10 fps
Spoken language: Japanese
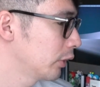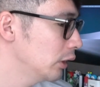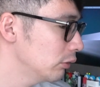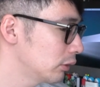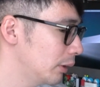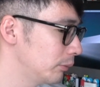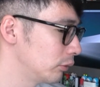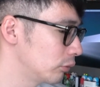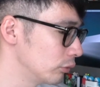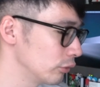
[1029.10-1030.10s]
あとは多
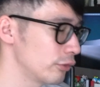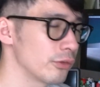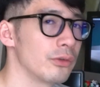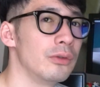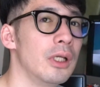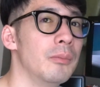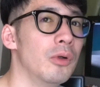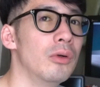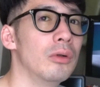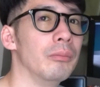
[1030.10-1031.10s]
分この机
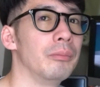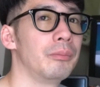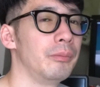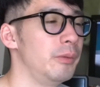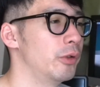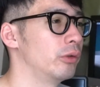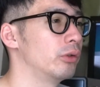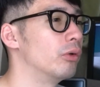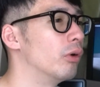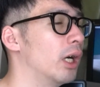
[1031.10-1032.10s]
も微妙に
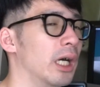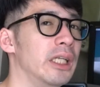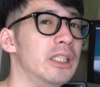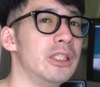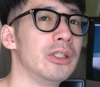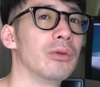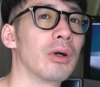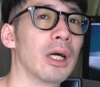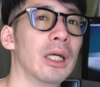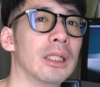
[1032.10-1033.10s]
こう配置を
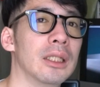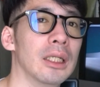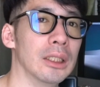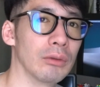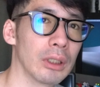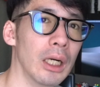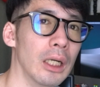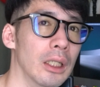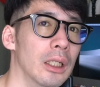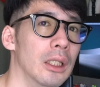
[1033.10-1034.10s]
変えたりとか、
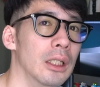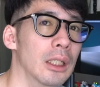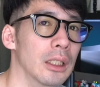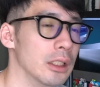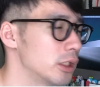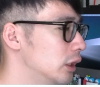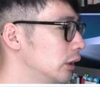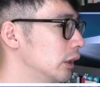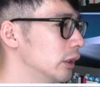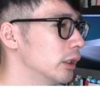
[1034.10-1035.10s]
えー、しな
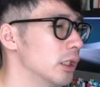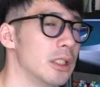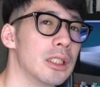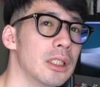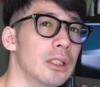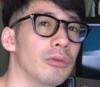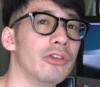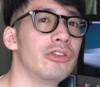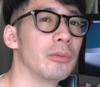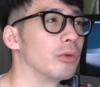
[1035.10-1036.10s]
きゃいけないしどっ
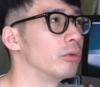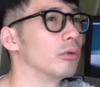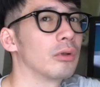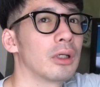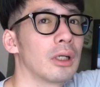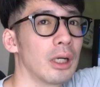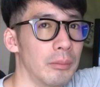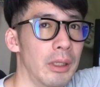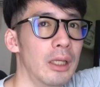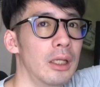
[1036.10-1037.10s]
ちにしてもこの
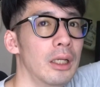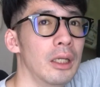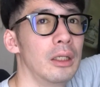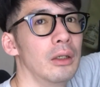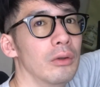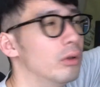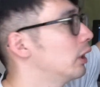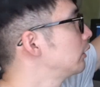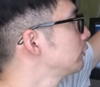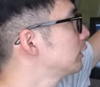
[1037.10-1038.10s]
壁を
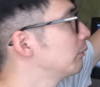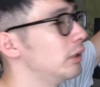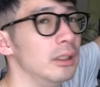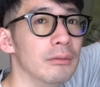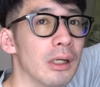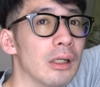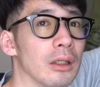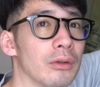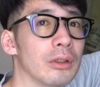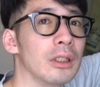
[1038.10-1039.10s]
張るためには
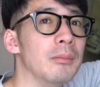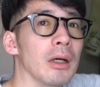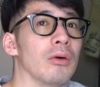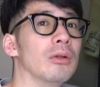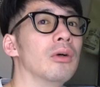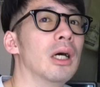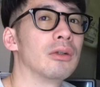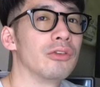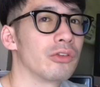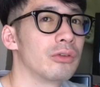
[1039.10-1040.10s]
今このあ
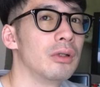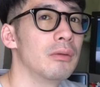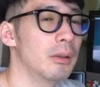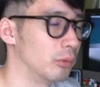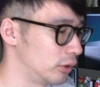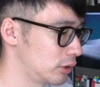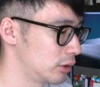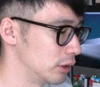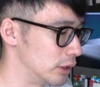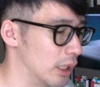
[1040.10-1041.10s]
る机はもう
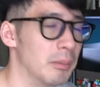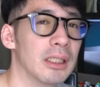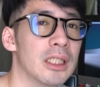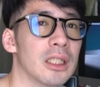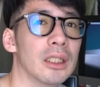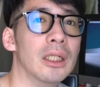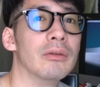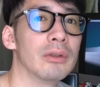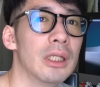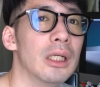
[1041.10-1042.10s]
邪魔でしかない
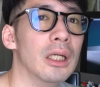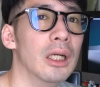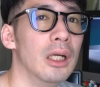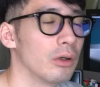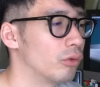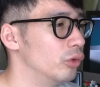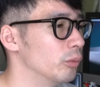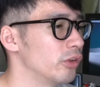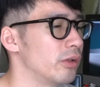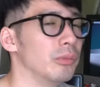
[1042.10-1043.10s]
のでこういう
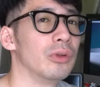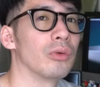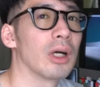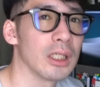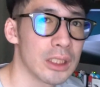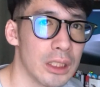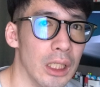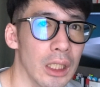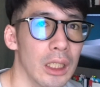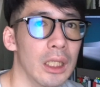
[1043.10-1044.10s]
のも全部どかし
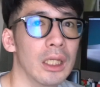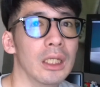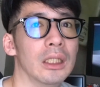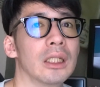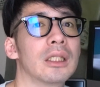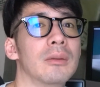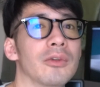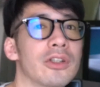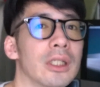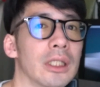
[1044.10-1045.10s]
てえやったり
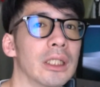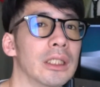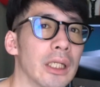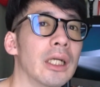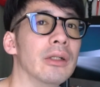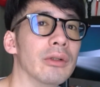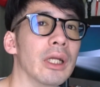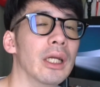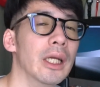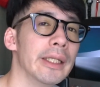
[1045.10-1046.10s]
もしなきゃいけないの
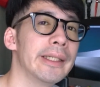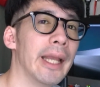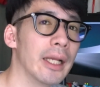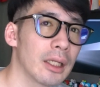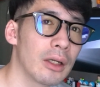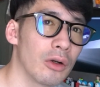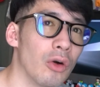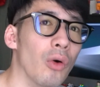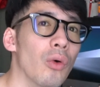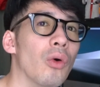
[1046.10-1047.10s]
で結
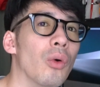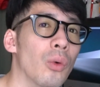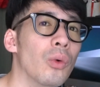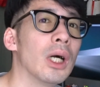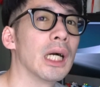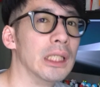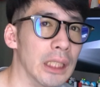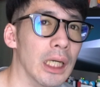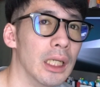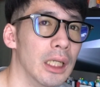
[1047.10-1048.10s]
構大掛かり
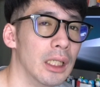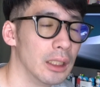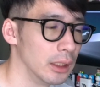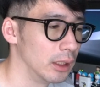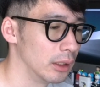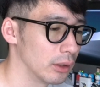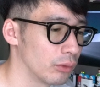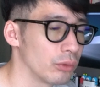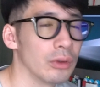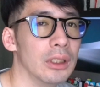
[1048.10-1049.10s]
な、え
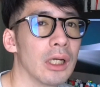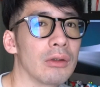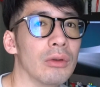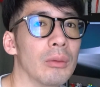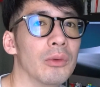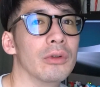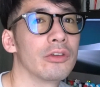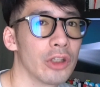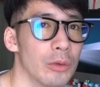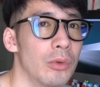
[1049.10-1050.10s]
ことになるとは思うんで
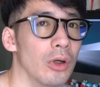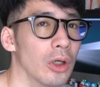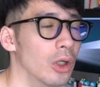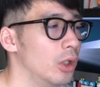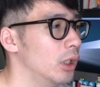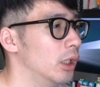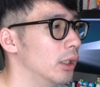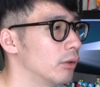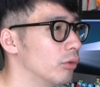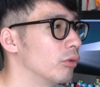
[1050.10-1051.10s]
すけども、
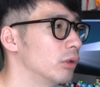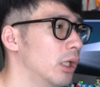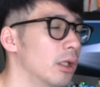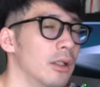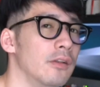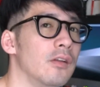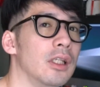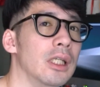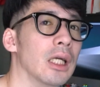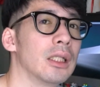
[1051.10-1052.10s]
え今後ね是
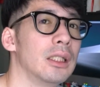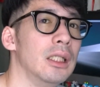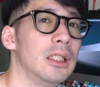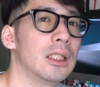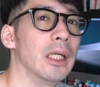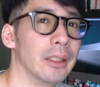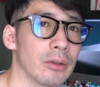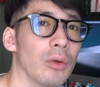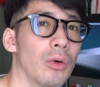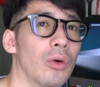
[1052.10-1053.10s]
非やっていきたいな
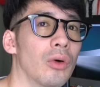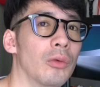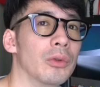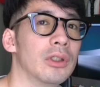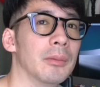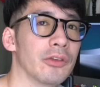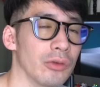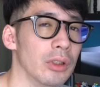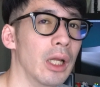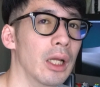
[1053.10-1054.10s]
と思ってます
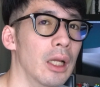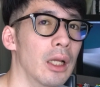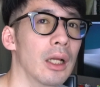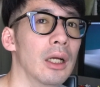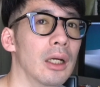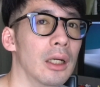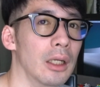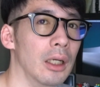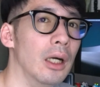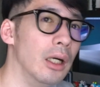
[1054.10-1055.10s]
ので、
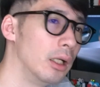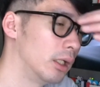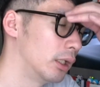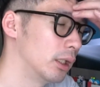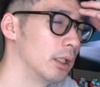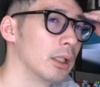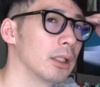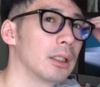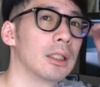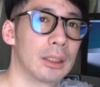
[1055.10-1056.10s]
え
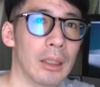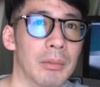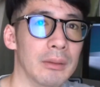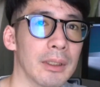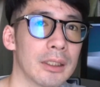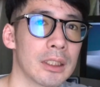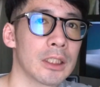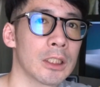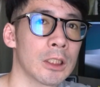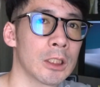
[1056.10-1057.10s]
頑張りま
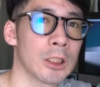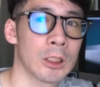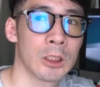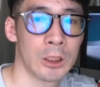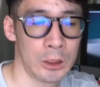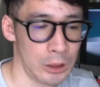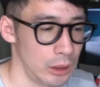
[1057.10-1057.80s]
す。